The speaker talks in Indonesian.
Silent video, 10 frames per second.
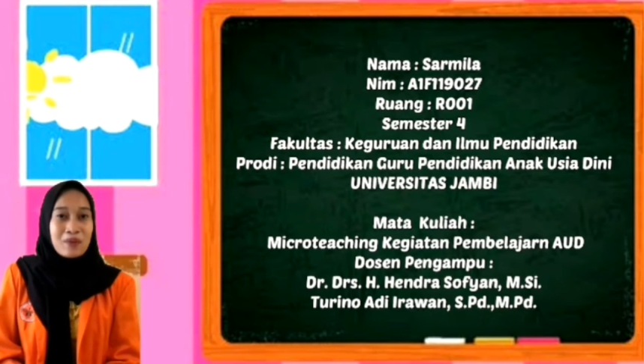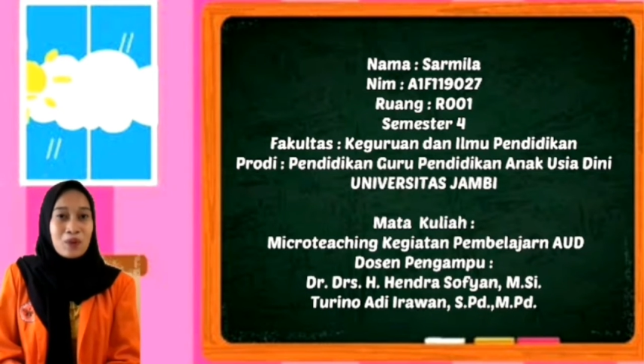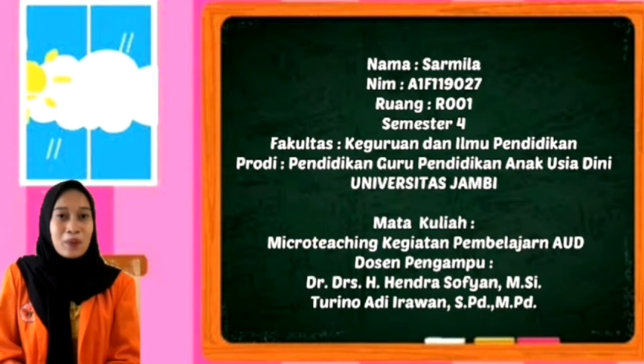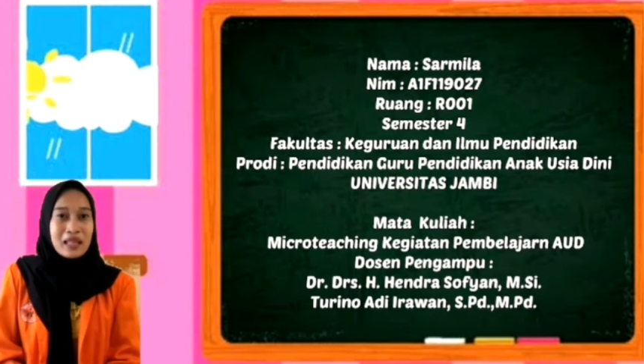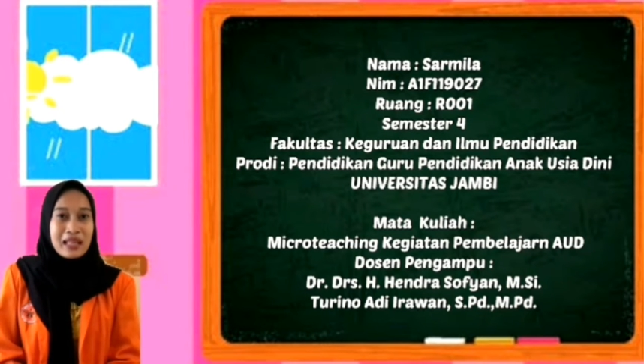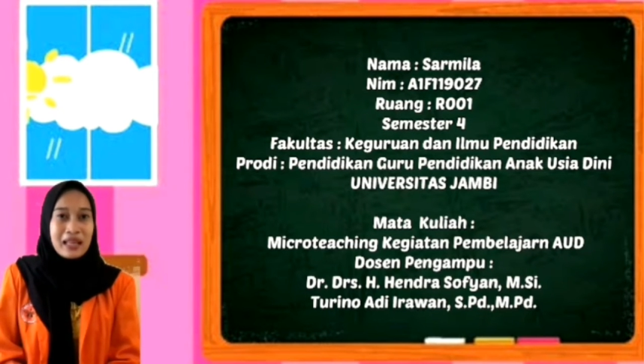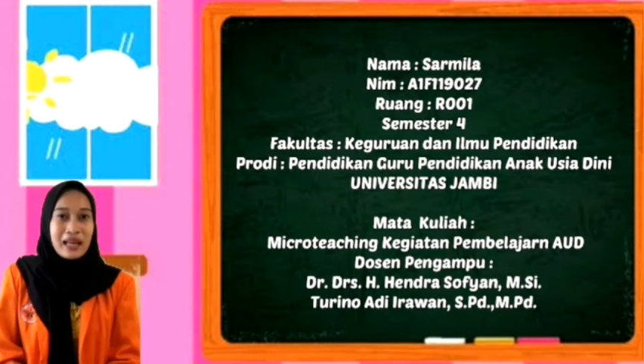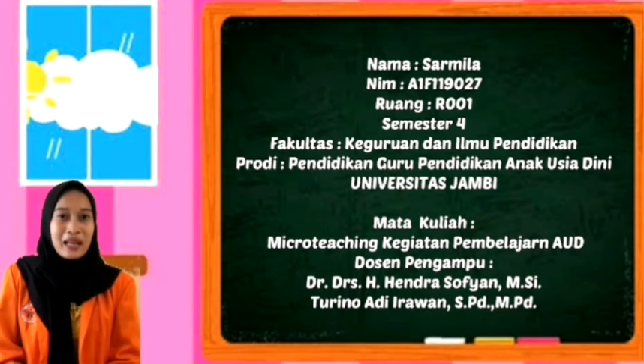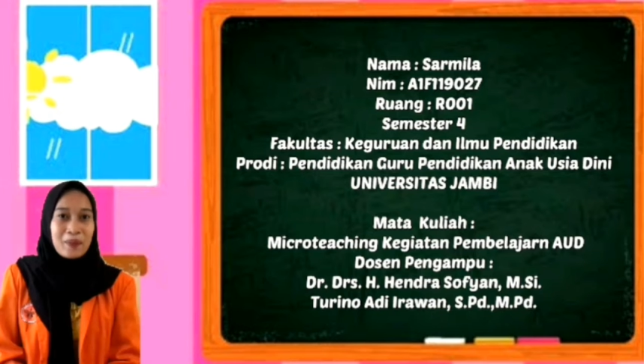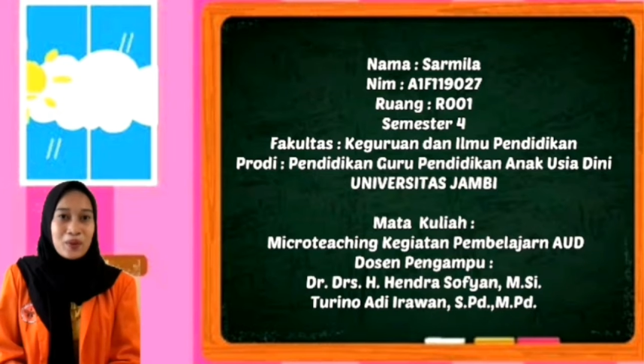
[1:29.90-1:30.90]

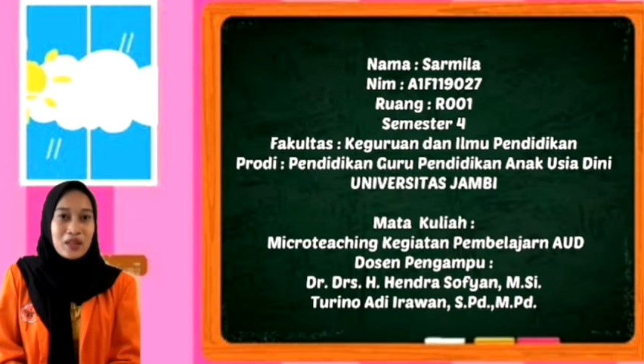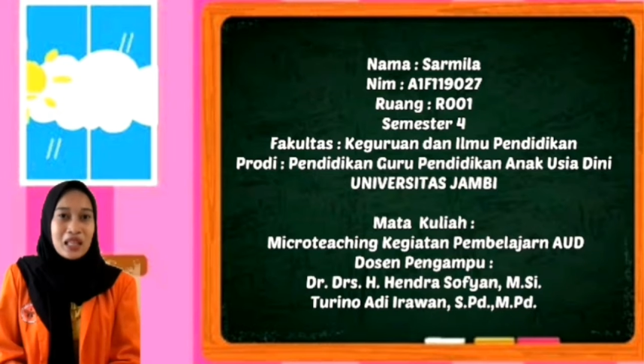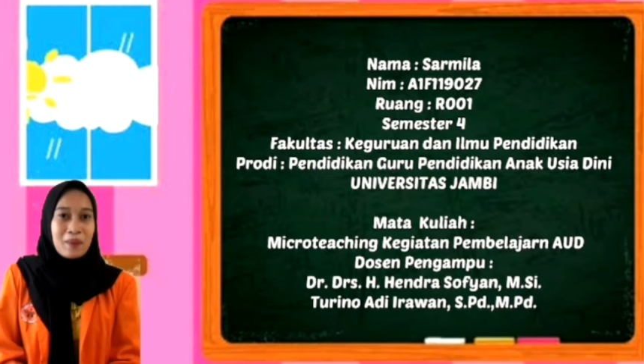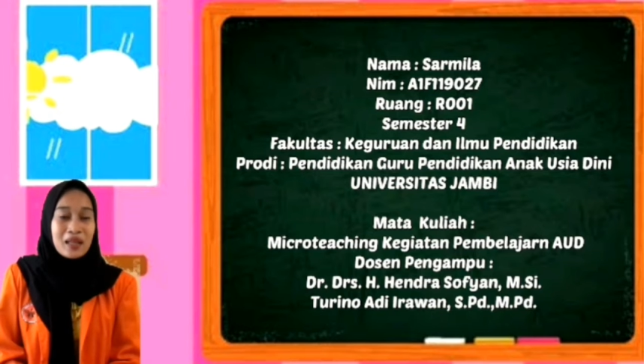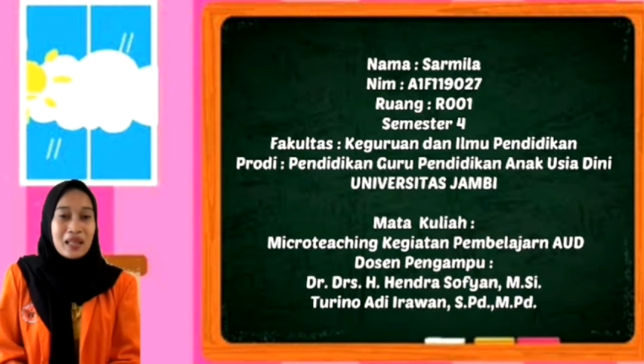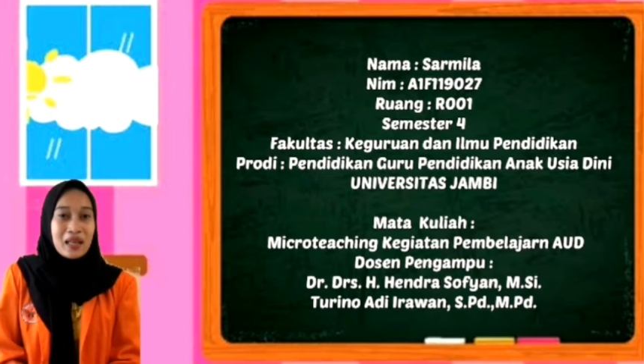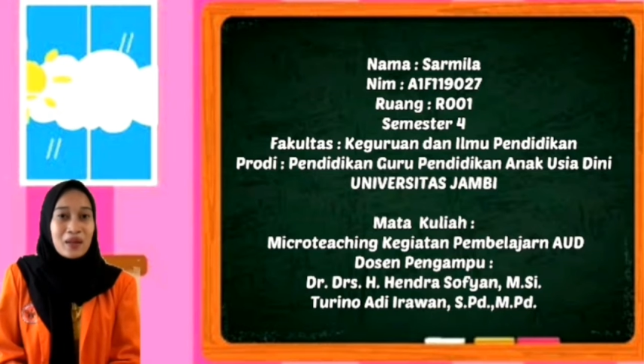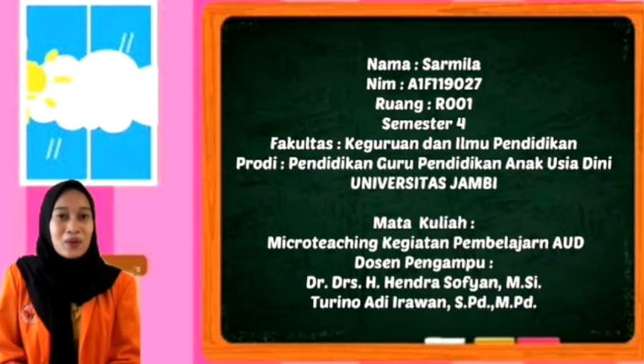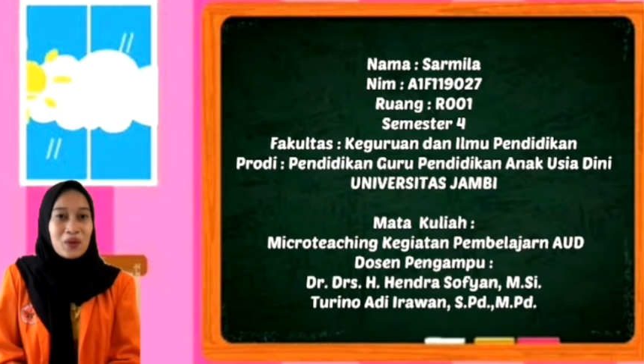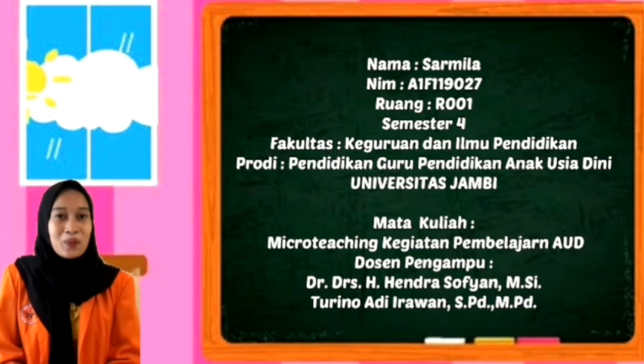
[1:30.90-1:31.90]
Pendidikan, Prodi
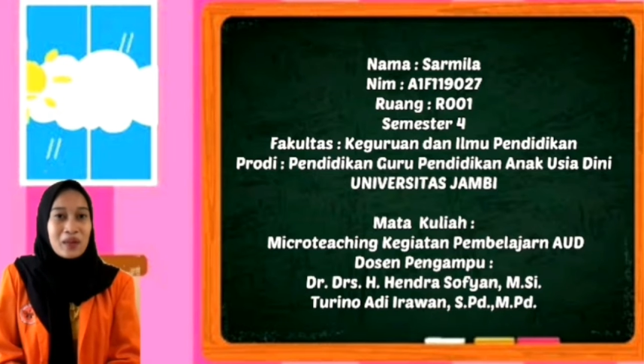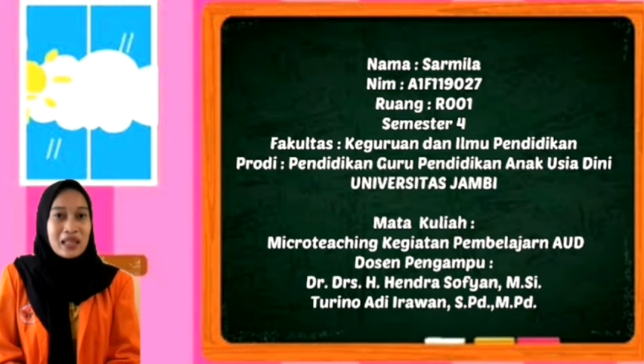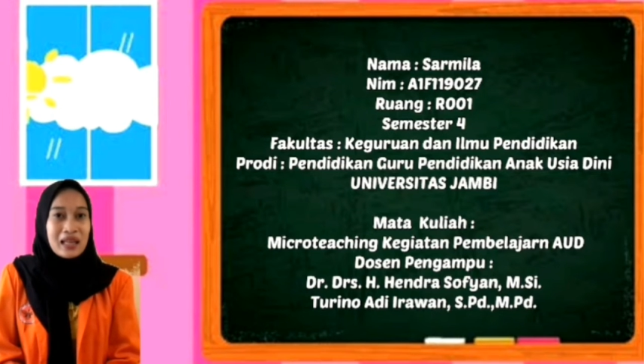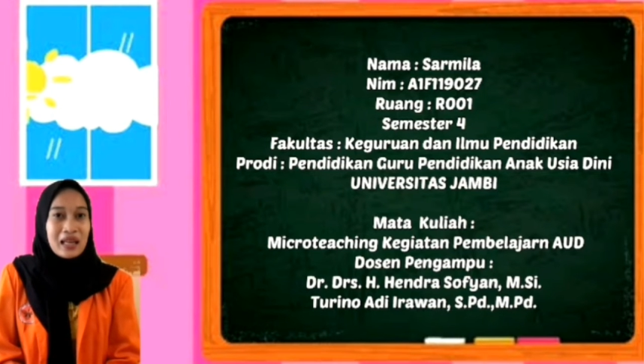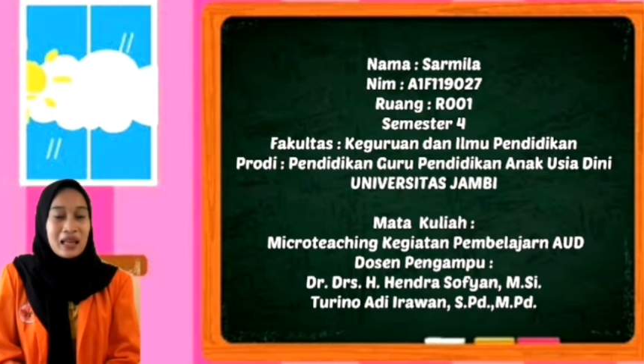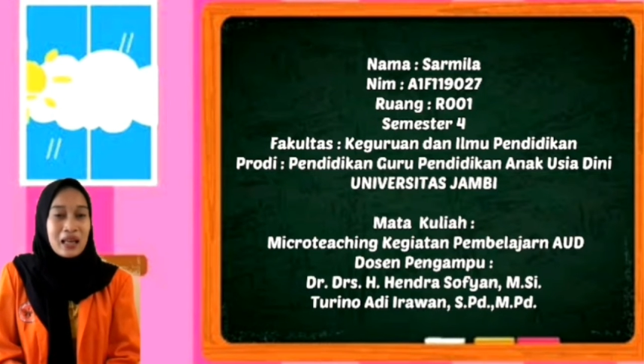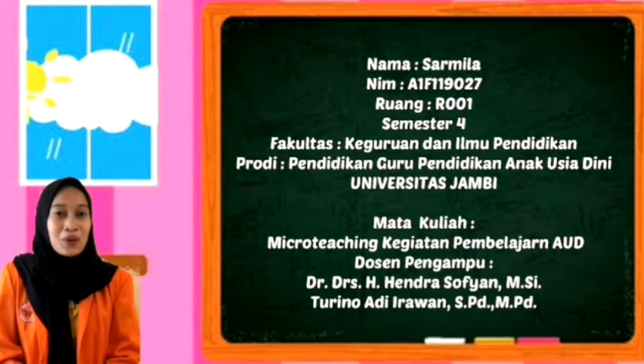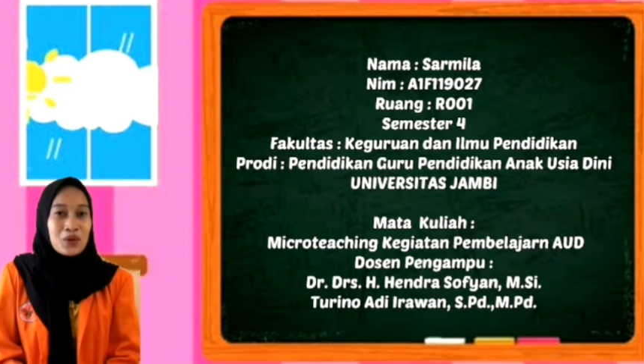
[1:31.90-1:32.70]
Pendidikan Guru Pendidikan Anak